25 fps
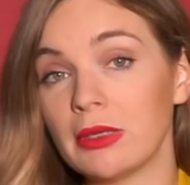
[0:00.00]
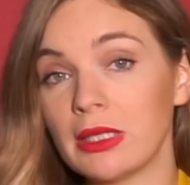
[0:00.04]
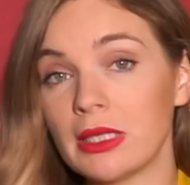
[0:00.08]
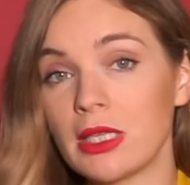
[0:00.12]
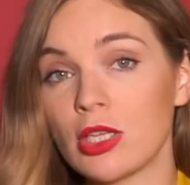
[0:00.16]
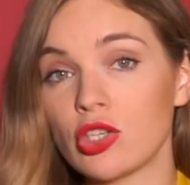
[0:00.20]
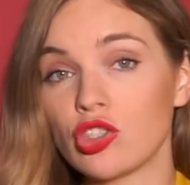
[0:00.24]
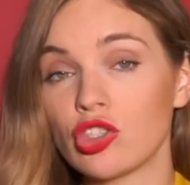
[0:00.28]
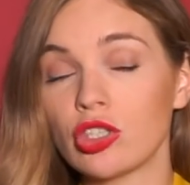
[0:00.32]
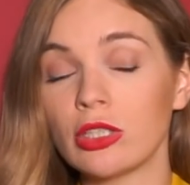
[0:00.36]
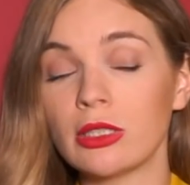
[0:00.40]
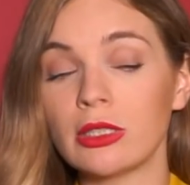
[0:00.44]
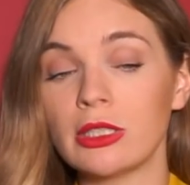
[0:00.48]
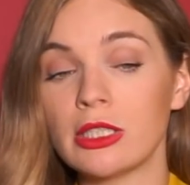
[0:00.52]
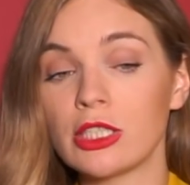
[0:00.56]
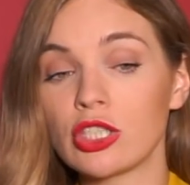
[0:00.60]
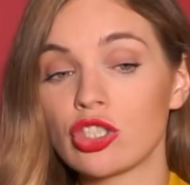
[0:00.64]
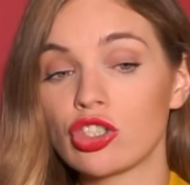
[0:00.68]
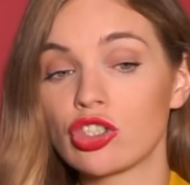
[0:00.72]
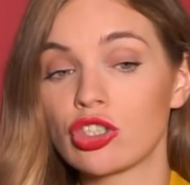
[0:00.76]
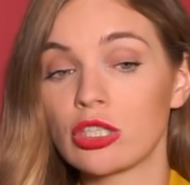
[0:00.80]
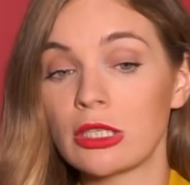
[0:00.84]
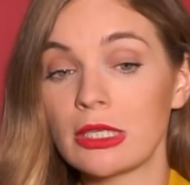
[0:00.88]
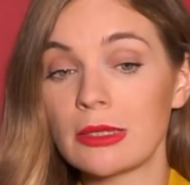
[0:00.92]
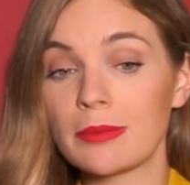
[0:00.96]
предложил
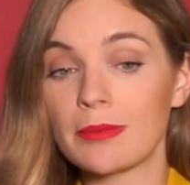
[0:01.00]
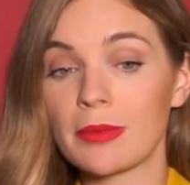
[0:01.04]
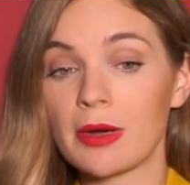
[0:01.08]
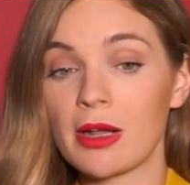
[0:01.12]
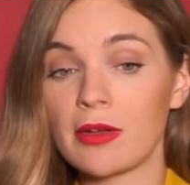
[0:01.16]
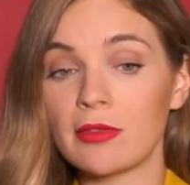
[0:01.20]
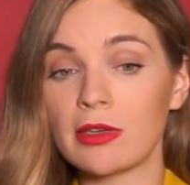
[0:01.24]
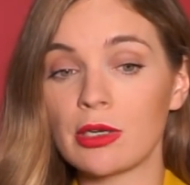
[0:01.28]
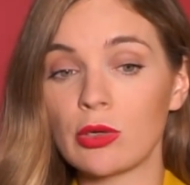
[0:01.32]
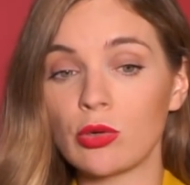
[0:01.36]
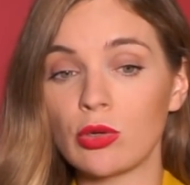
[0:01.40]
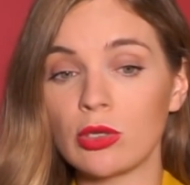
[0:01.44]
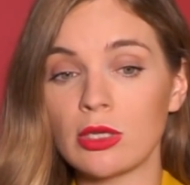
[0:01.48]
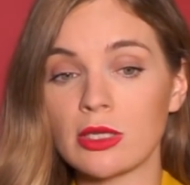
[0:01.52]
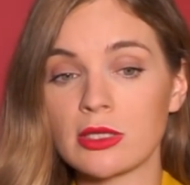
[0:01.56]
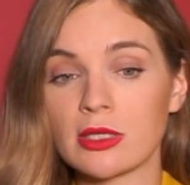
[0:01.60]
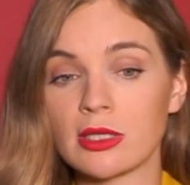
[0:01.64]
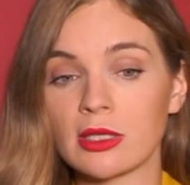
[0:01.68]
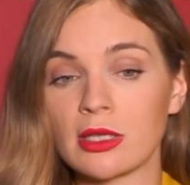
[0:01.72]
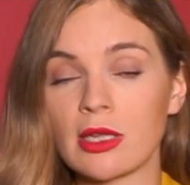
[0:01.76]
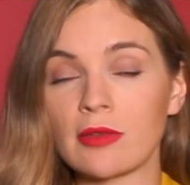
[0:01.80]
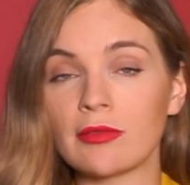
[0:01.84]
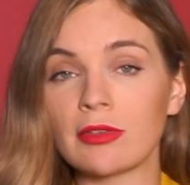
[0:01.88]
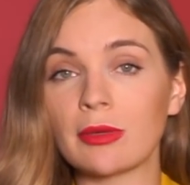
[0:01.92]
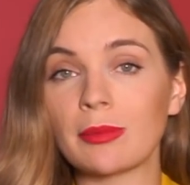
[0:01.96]
лишить права
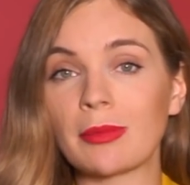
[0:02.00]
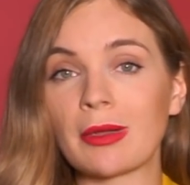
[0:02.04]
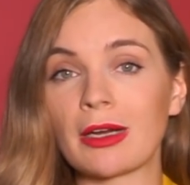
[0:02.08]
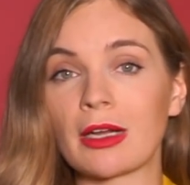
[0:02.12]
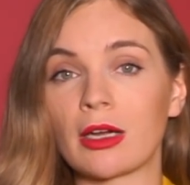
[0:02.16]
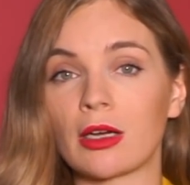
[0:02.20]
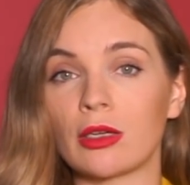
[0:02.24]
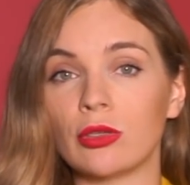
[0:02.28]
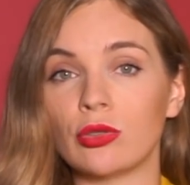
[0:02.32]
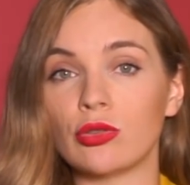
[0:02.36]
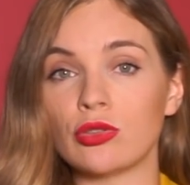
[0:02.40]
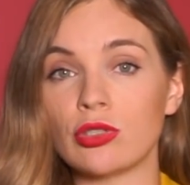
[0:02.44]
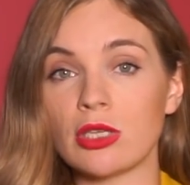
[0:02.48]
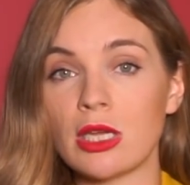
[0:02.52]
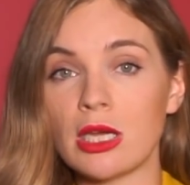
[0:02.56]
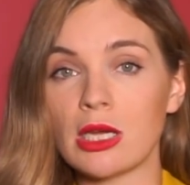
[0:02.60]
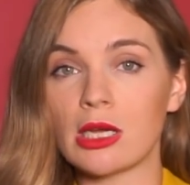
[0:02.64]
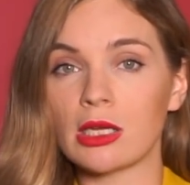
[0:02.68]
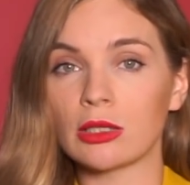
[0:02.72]
голоса на выборах людей,